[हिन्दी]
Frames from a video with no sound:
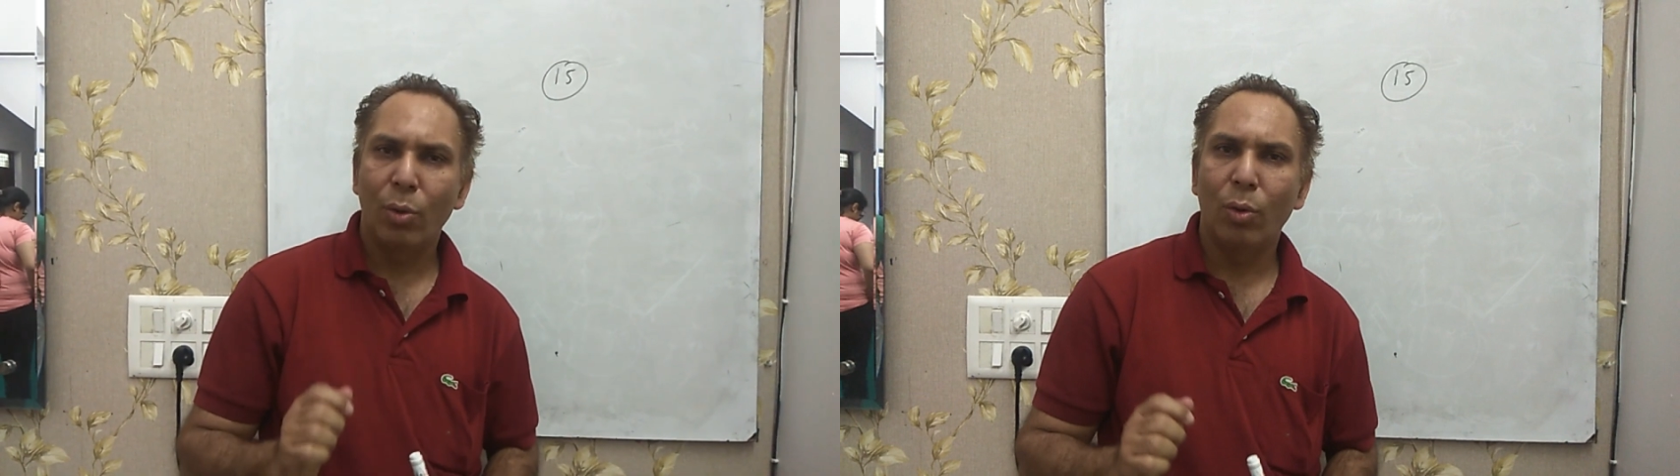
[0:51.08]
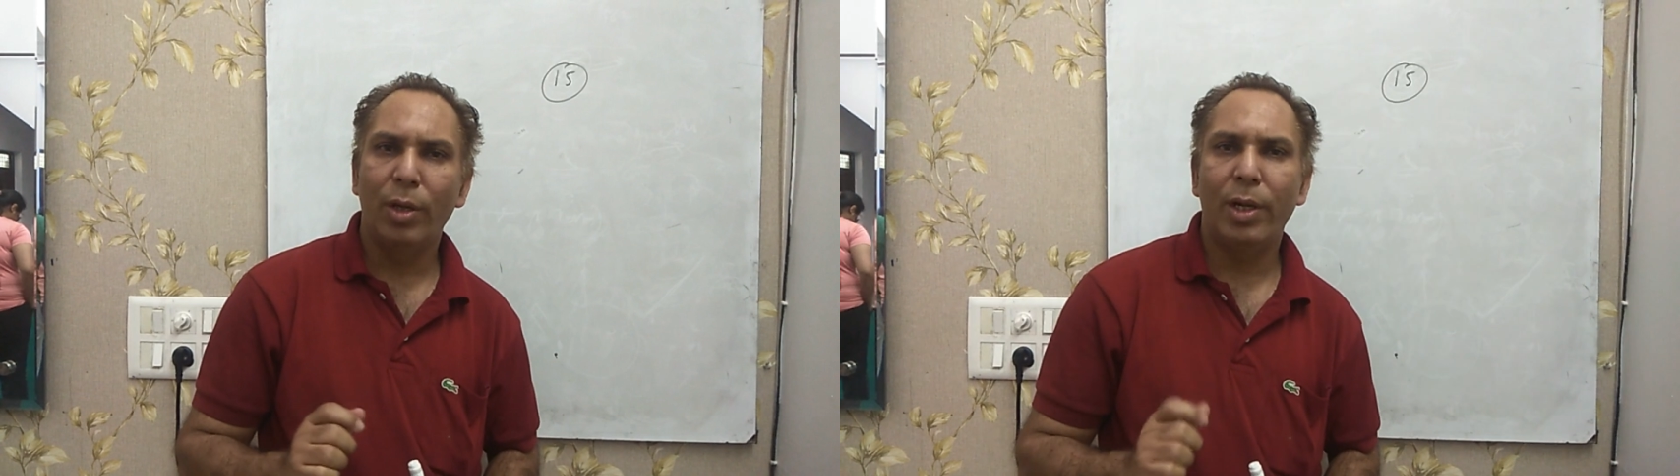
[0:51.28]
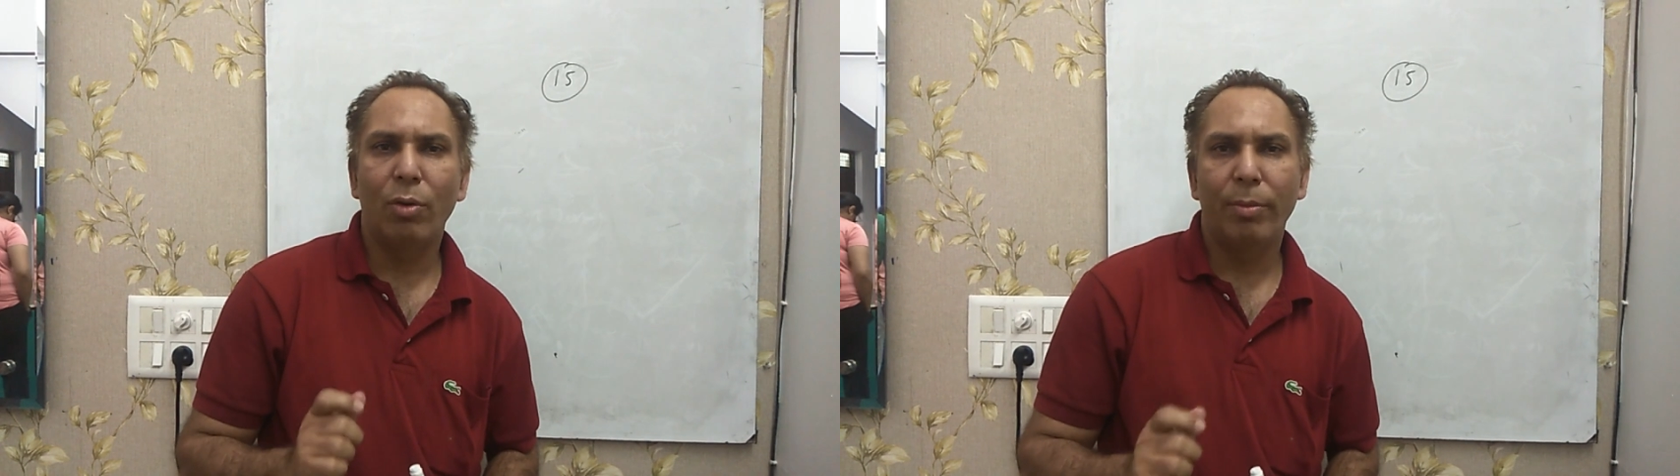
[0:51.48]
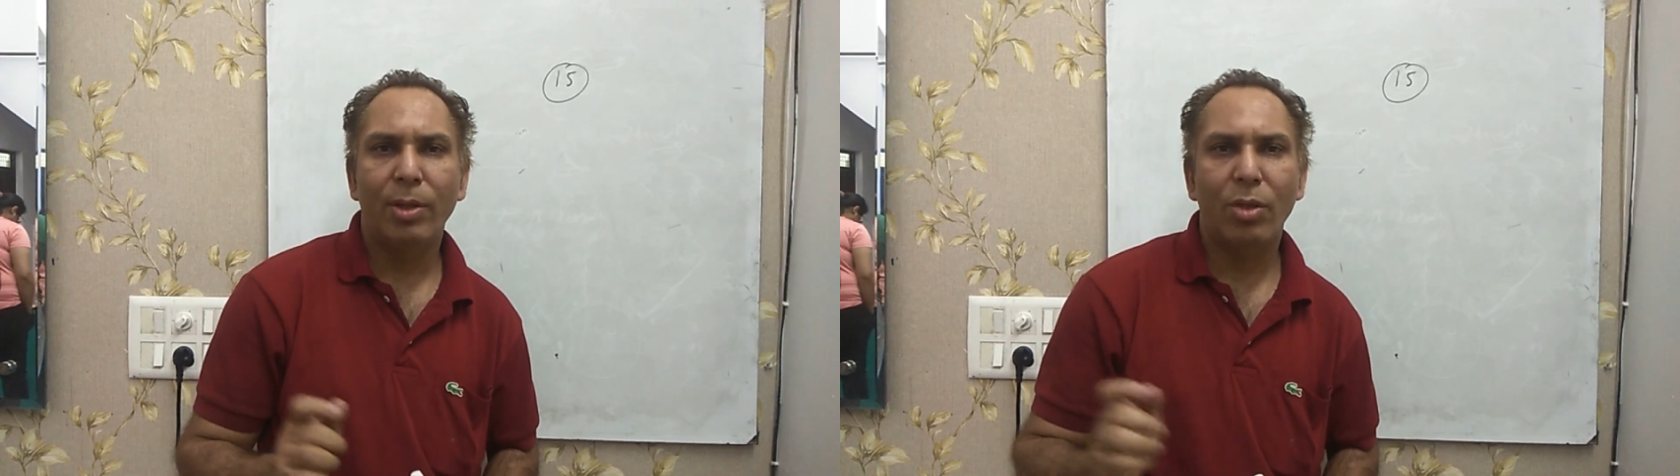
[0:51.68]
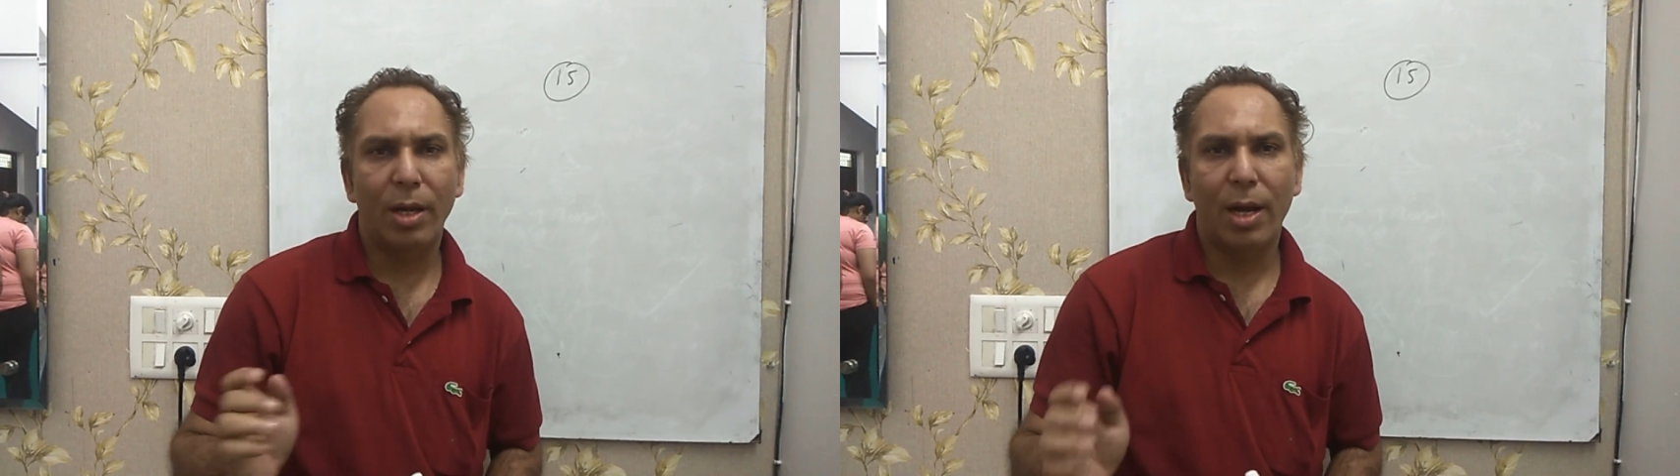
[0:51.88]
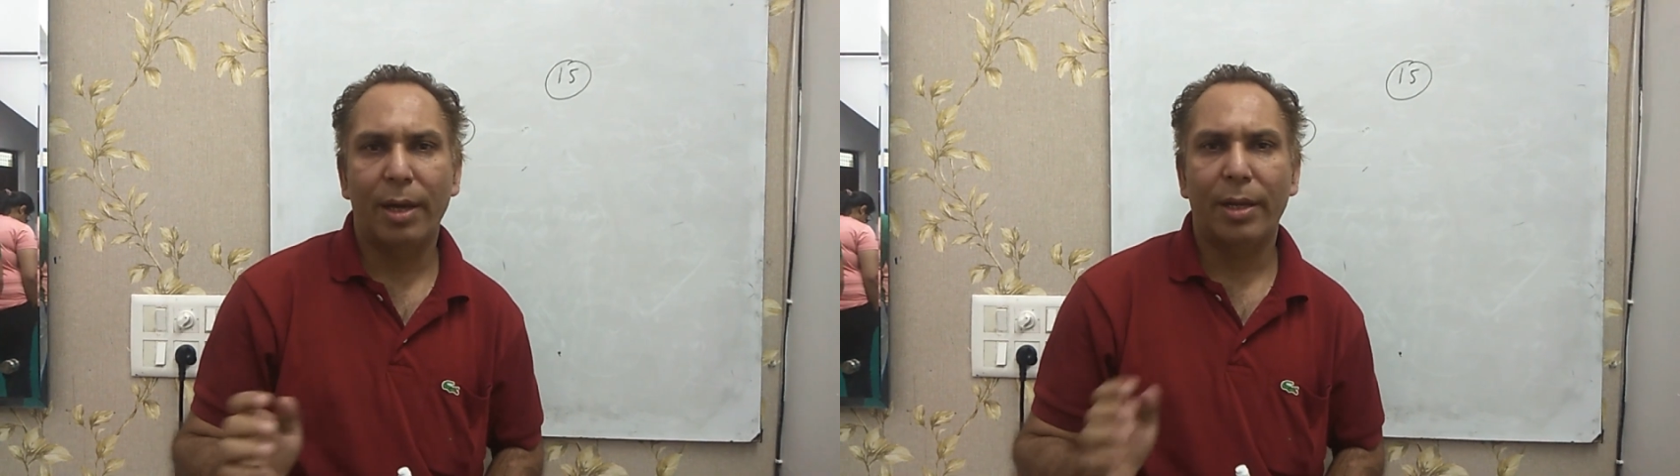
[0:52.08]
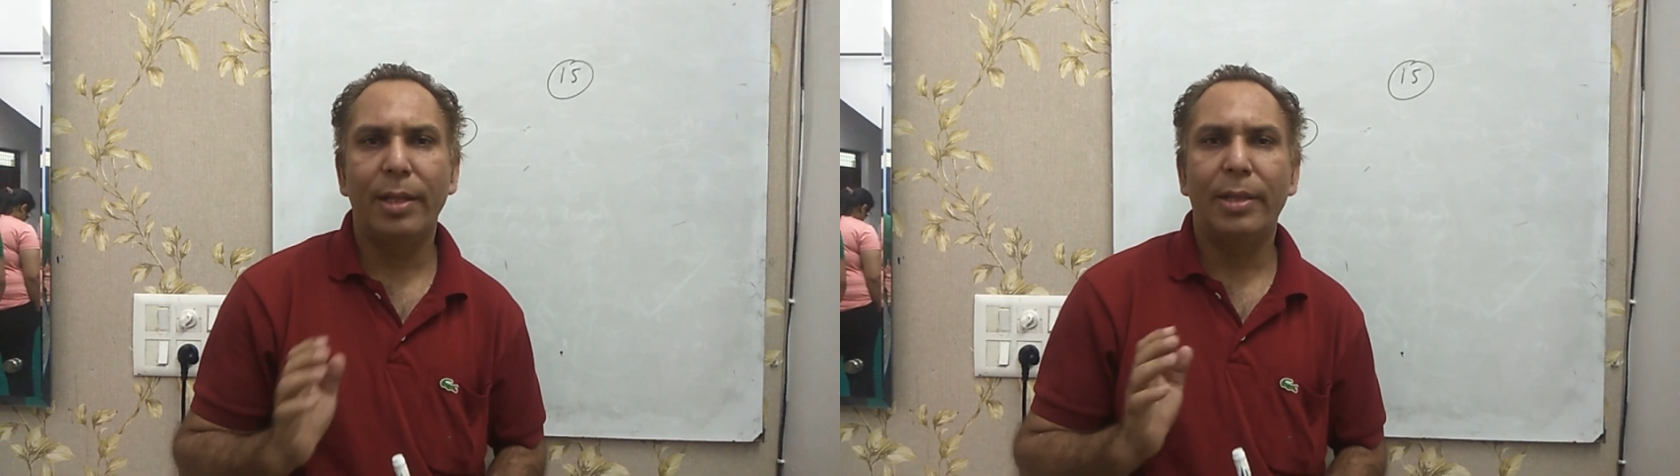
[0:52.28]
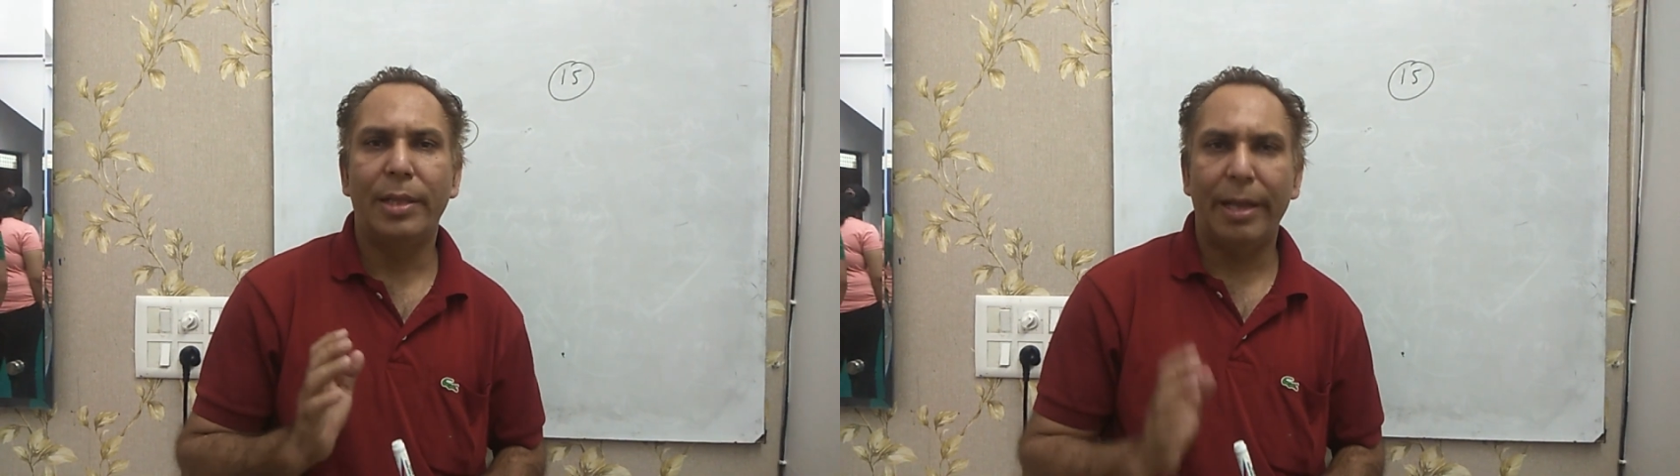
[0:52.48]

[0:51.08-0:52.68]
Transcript: गोली को भी चला के